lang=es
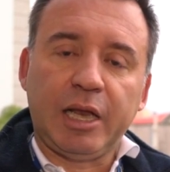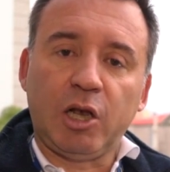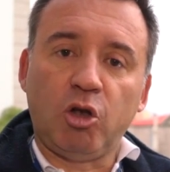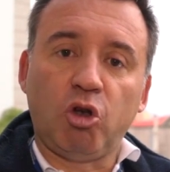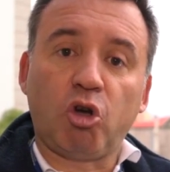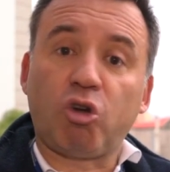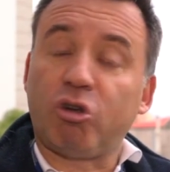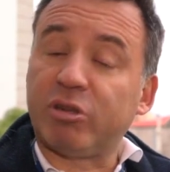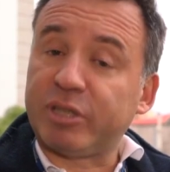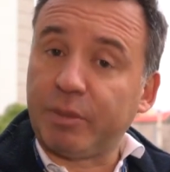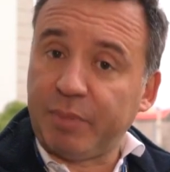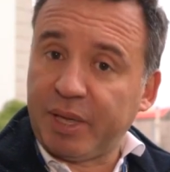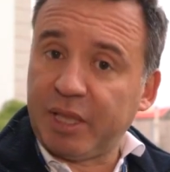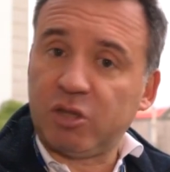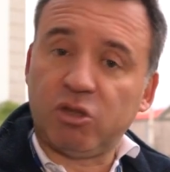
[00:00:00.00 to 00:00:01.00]
los
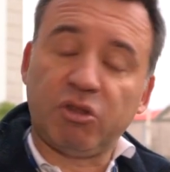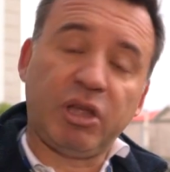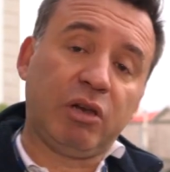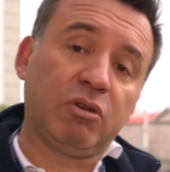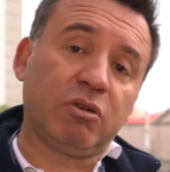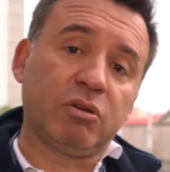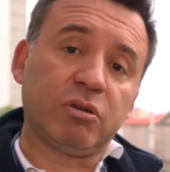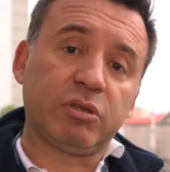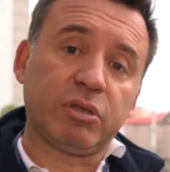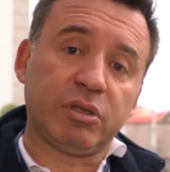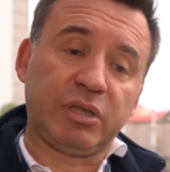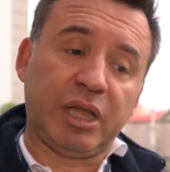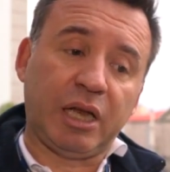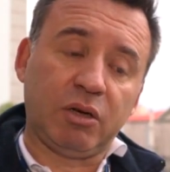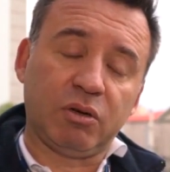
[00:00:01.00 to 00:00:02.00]
conocimientos de los,
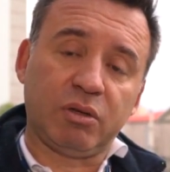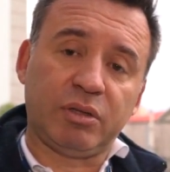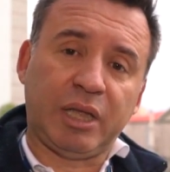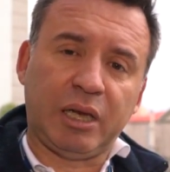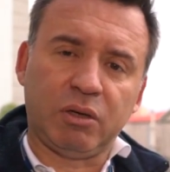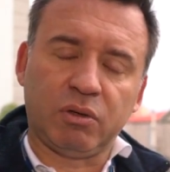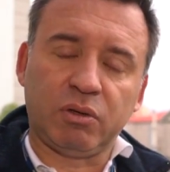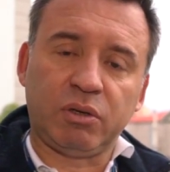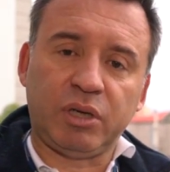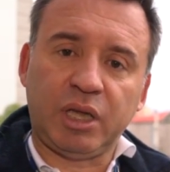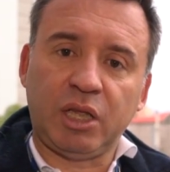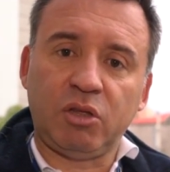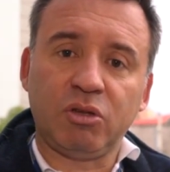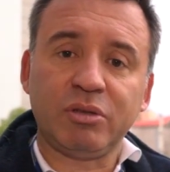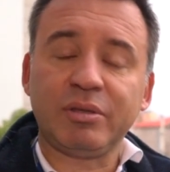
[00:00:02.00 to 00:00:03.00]
de los, de los
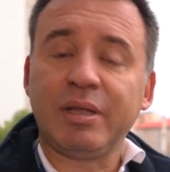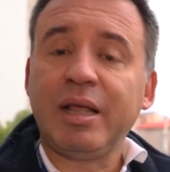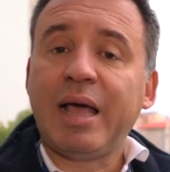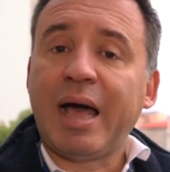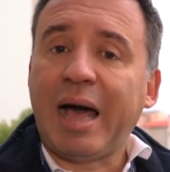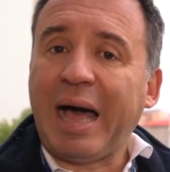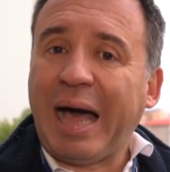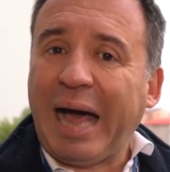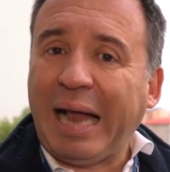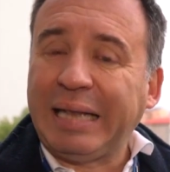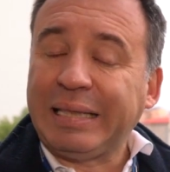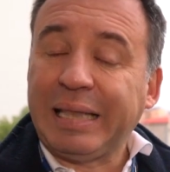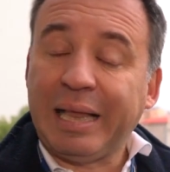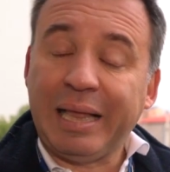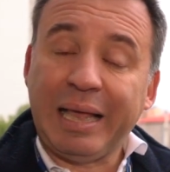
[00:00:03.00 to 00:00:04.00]
niños
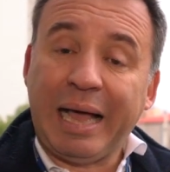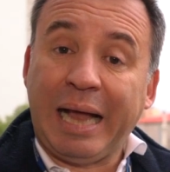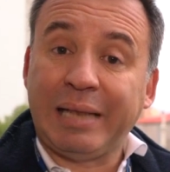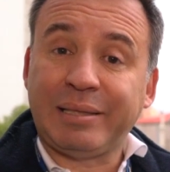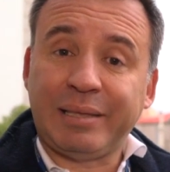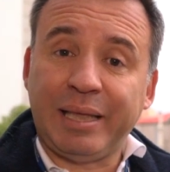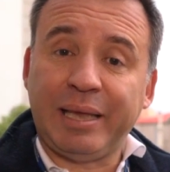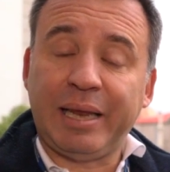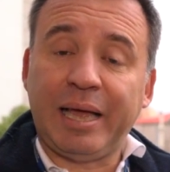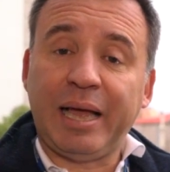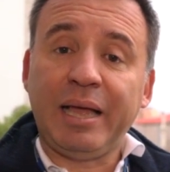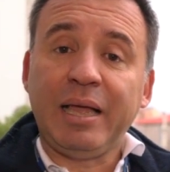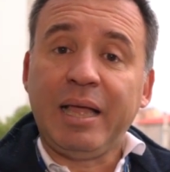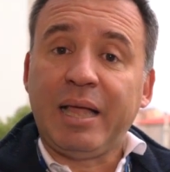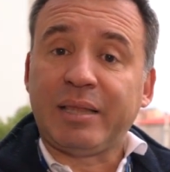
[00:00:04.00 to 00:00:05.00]

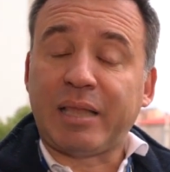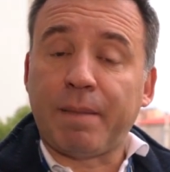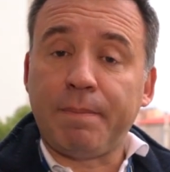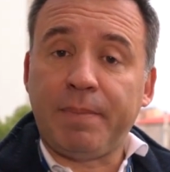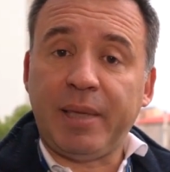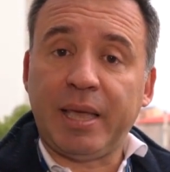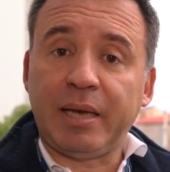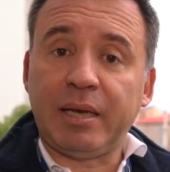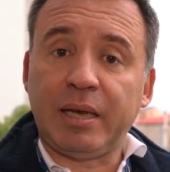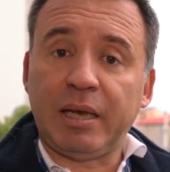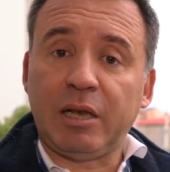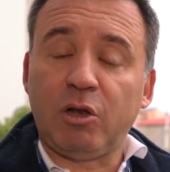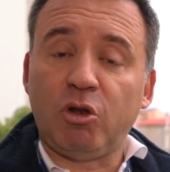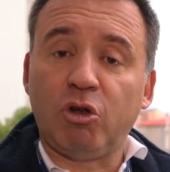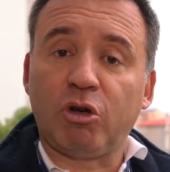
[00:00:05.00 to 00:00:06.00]
altera también
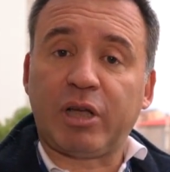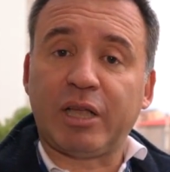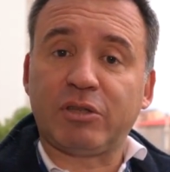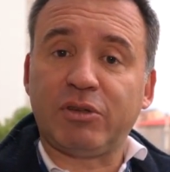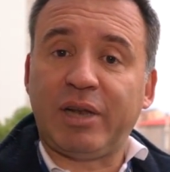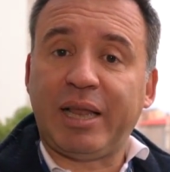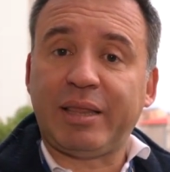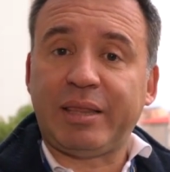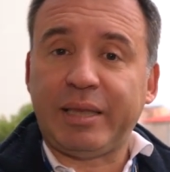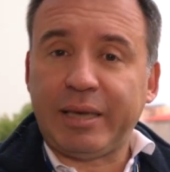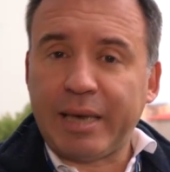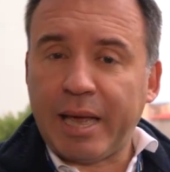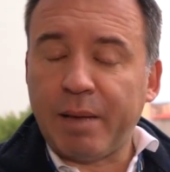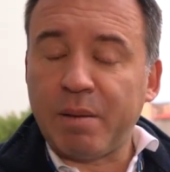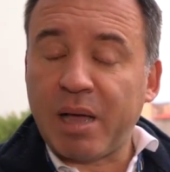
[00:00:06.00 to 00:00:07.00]
lo que son las
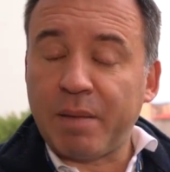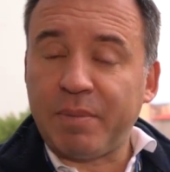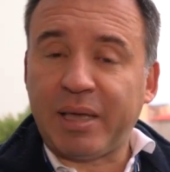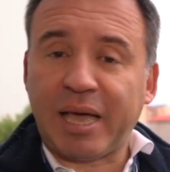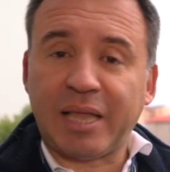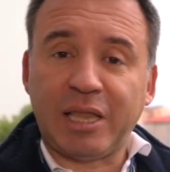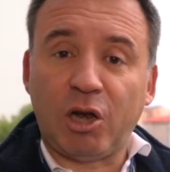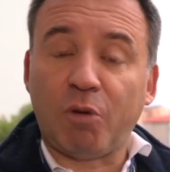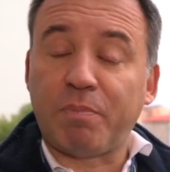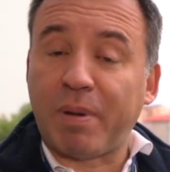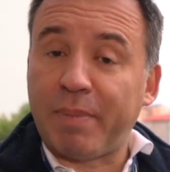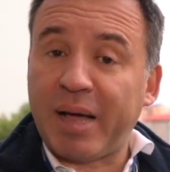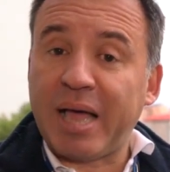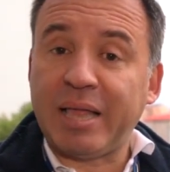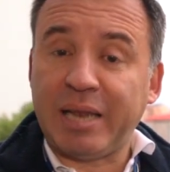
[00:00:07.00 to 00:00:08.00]
dinámicas de los
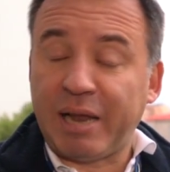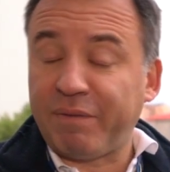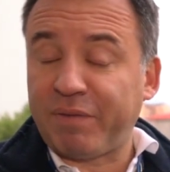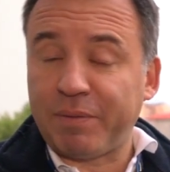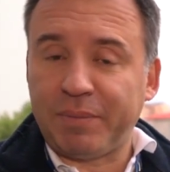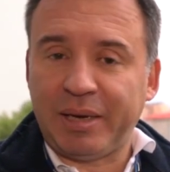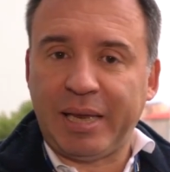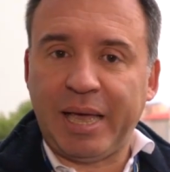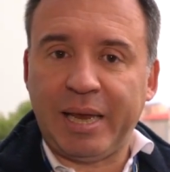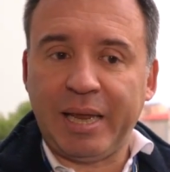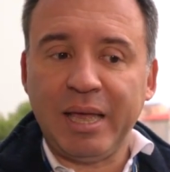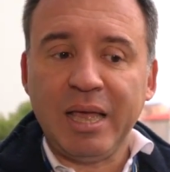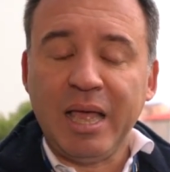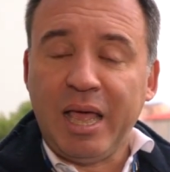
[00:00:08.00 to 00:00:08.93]
papás, de las familiares